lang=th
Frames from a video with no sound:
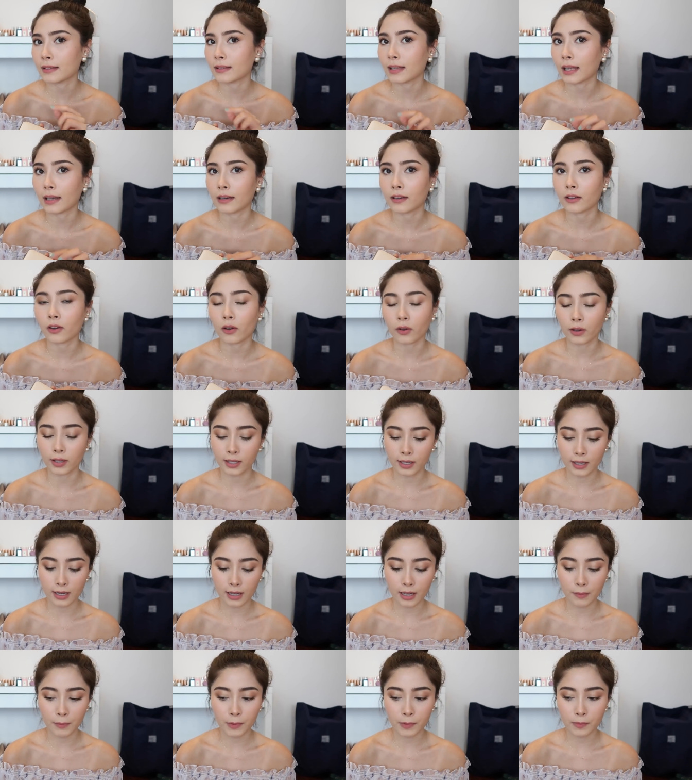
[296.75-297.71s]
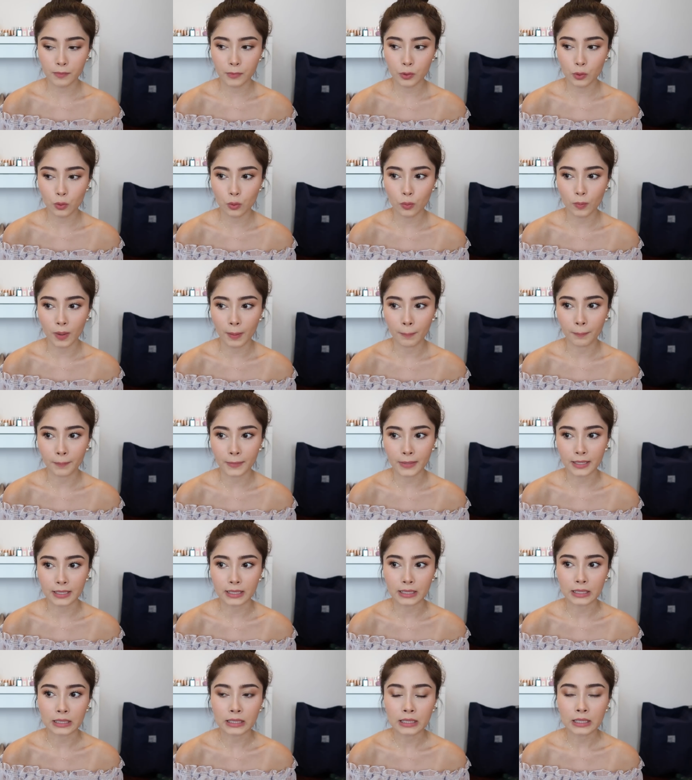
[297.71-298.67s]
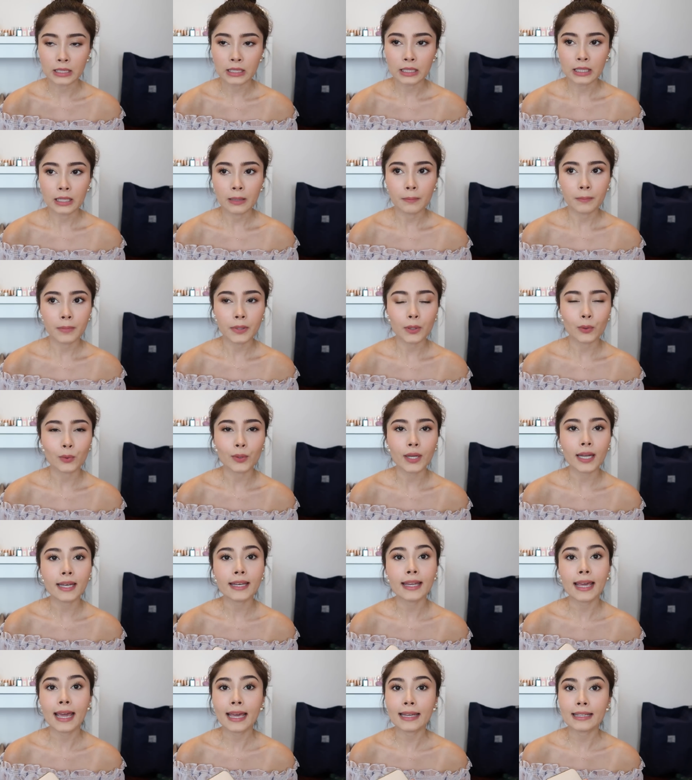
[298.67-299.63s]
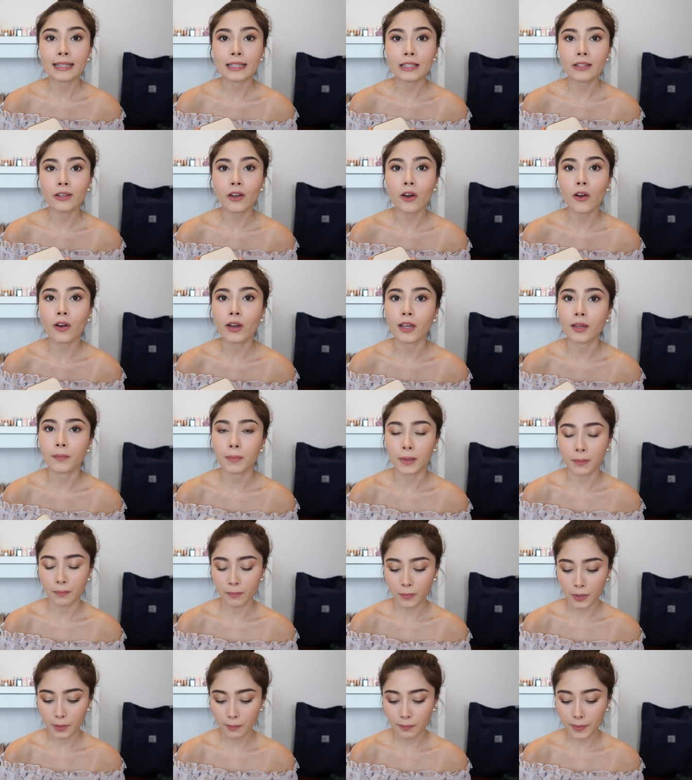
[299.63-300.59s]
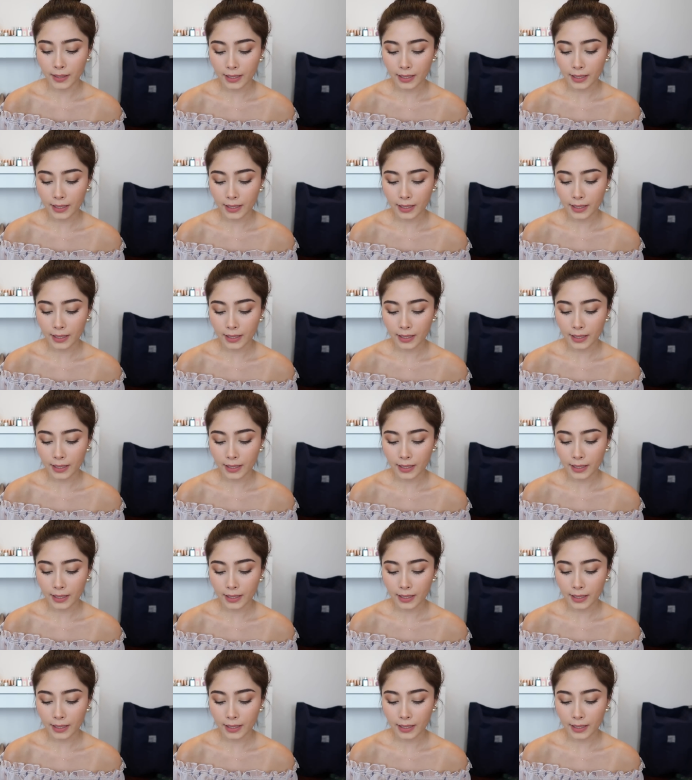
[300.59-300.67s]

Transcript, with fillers: สันหน่อยค่ะให้มันดูแบบมีผิวแทนๆนิดหน่อยแบบเหมือน